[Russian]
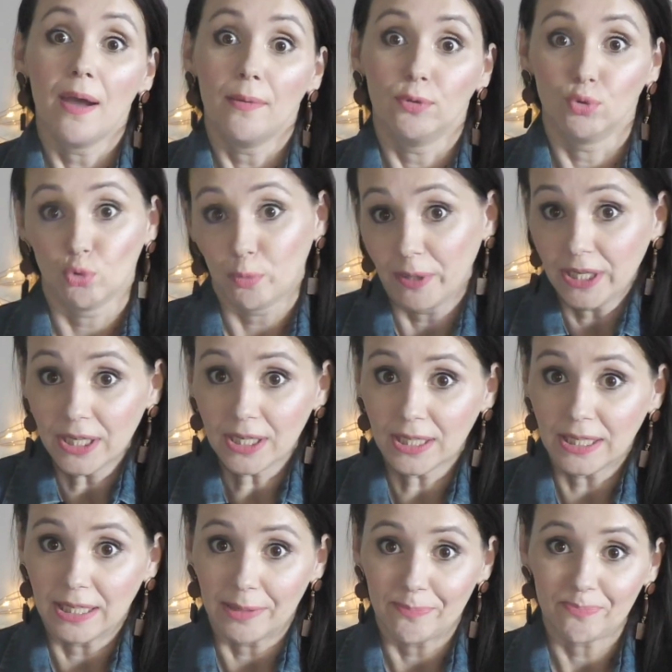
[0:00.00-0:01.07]
Ну,
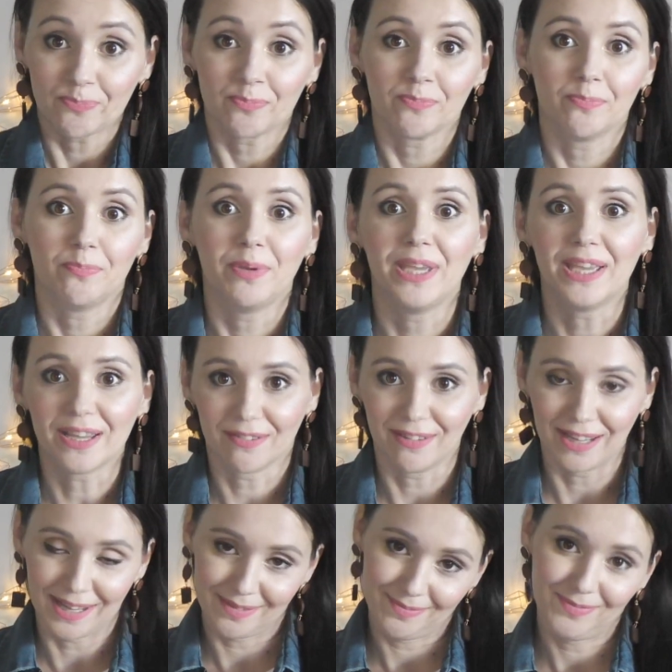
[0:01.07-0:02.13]
поехали!
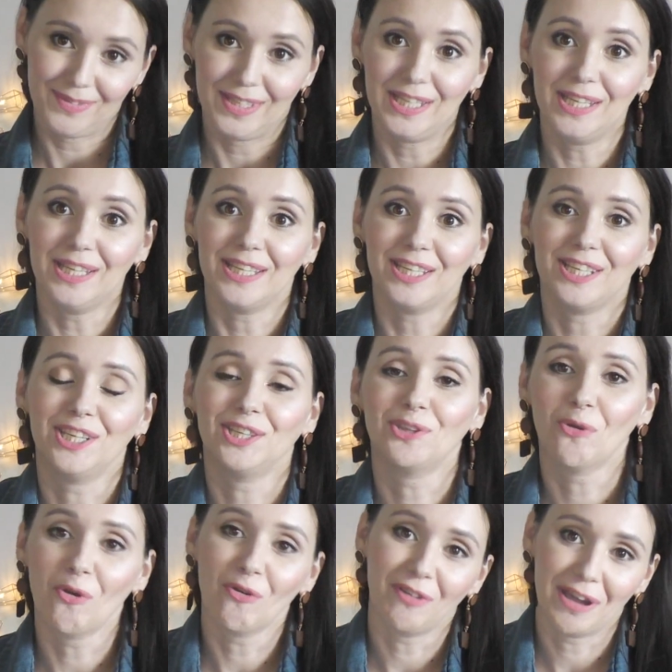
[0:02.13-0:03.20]
первая и
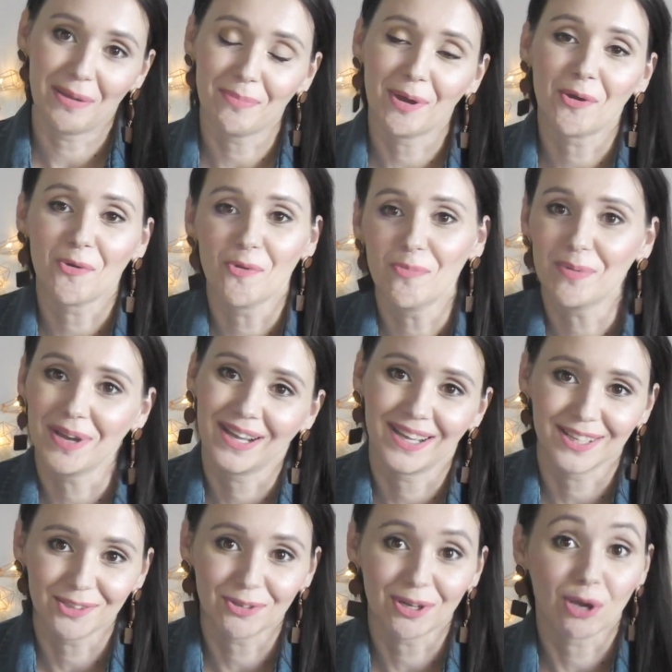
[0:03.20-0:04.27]
хитовая покупка,
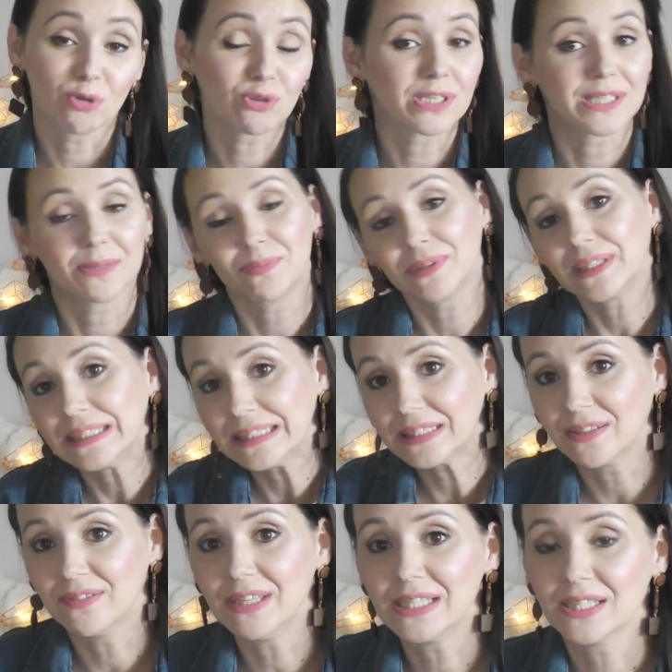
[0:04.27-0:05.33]
которая уже
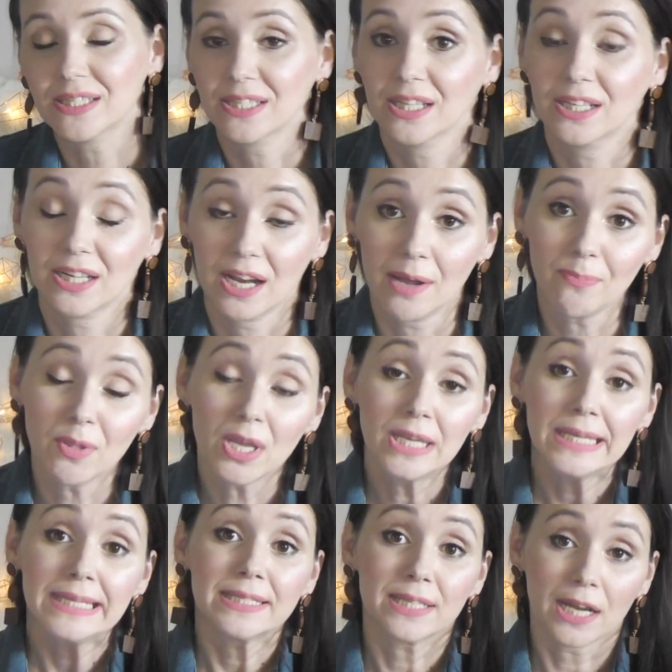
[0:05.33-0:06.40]
заполонила весь Инстаграм.
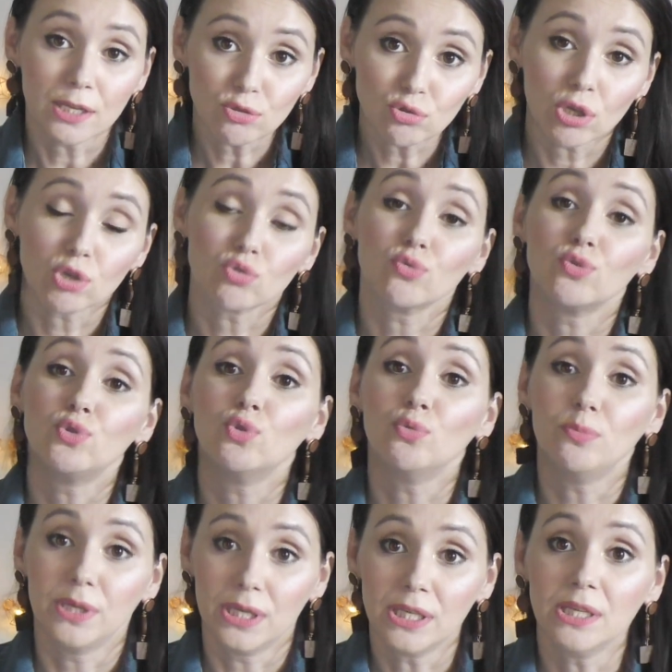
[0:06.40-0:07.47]
Сразу скажу, в
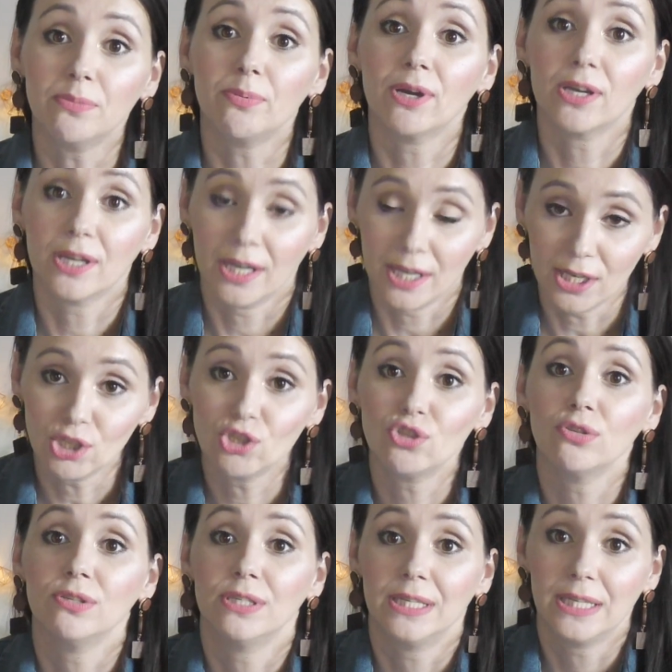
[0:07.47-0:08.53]
Тюмени пока
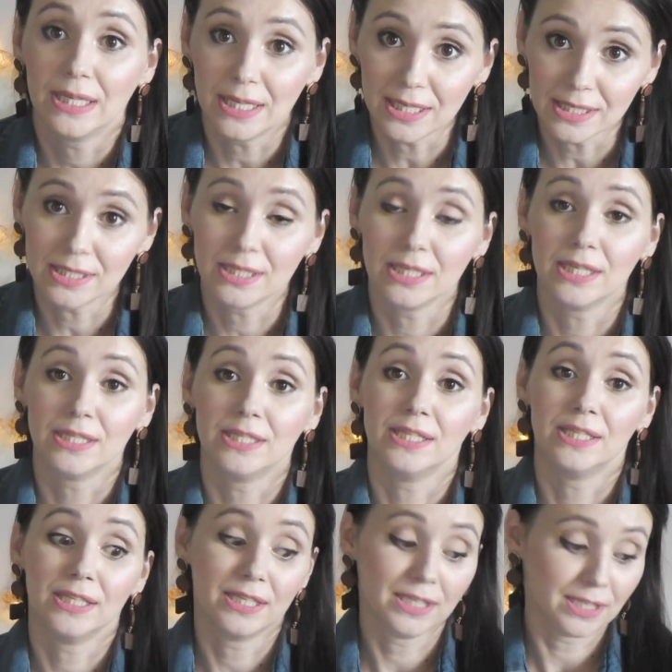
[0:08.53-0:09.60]
еще есть
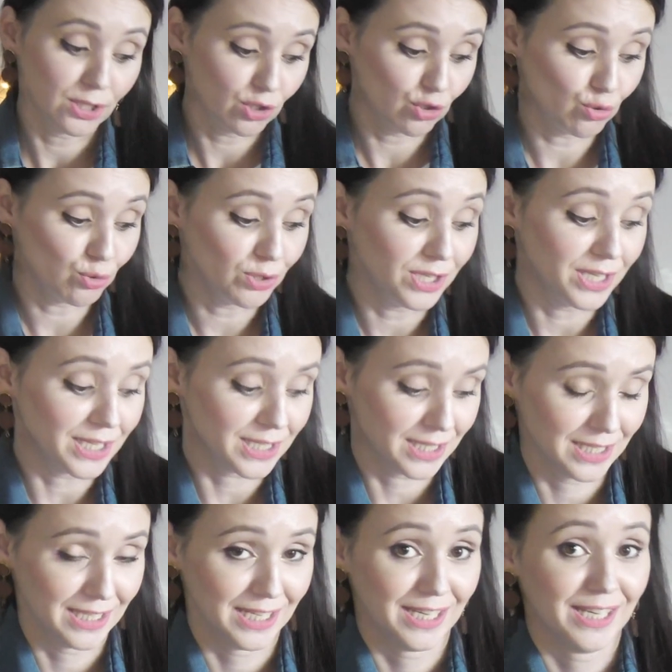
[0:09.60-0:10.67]
эти
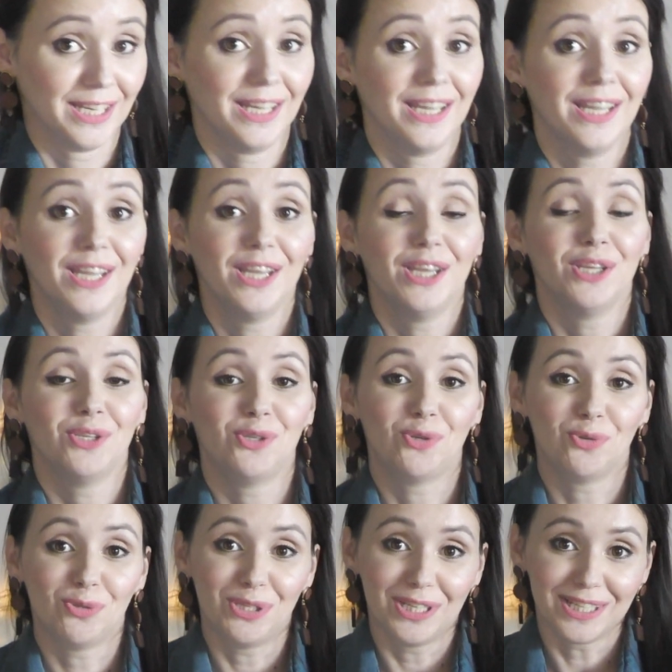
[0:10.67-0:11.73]
чудесные,
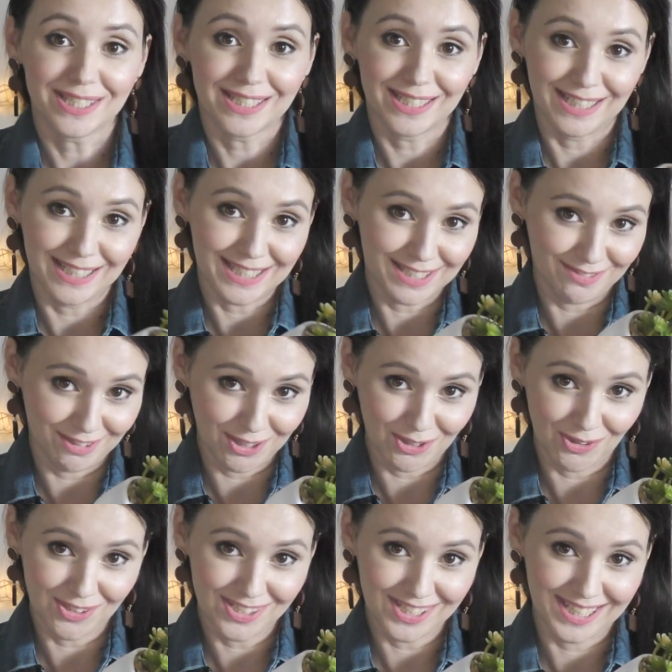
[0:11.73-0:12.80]
чудесные
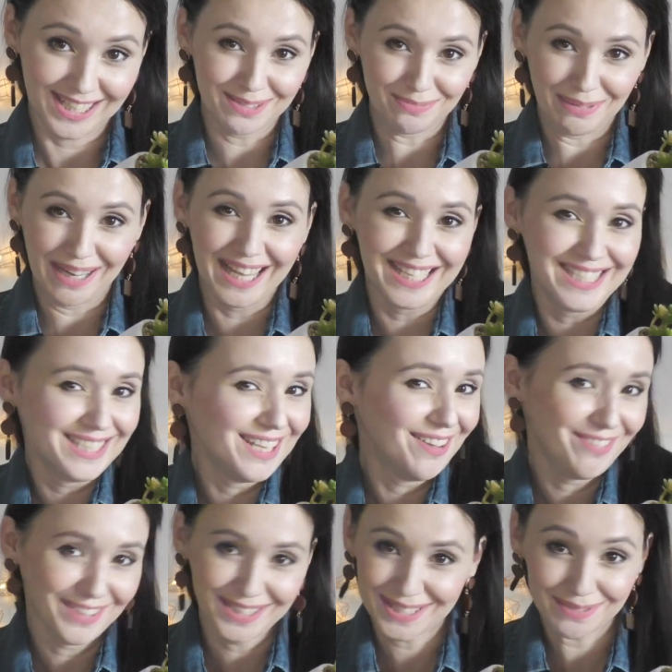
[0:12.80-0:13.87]
цветочки магазина
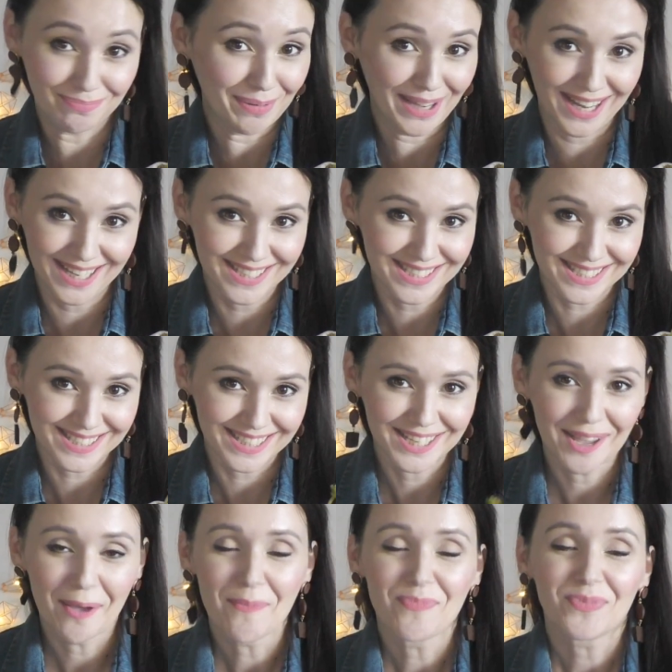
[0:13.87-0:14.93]
Fix Price.
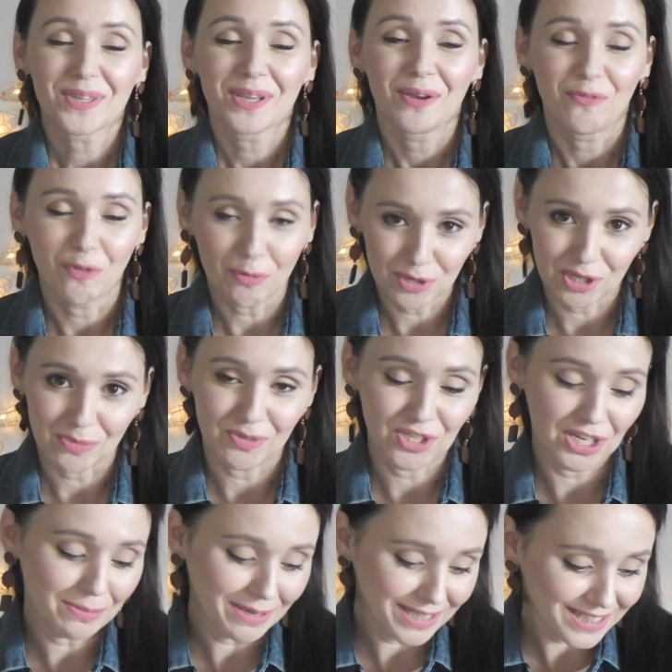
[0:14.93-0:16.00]
В общем,
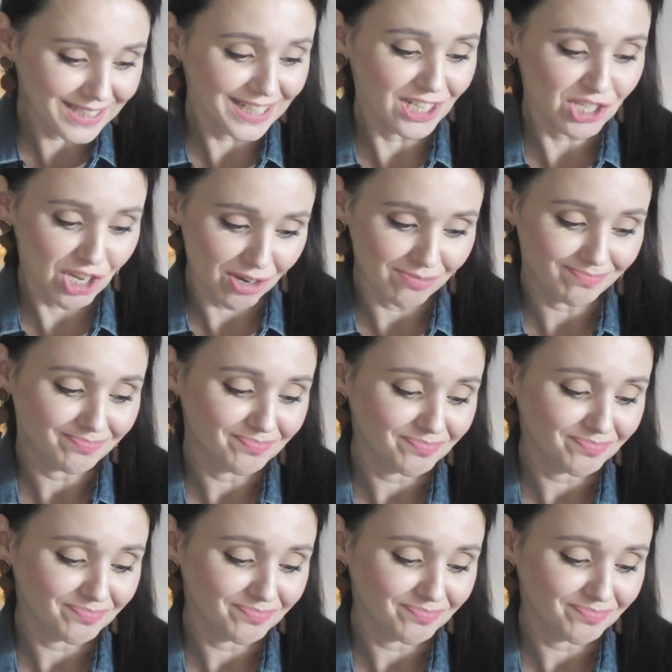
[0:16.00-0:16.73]
чем они хороши?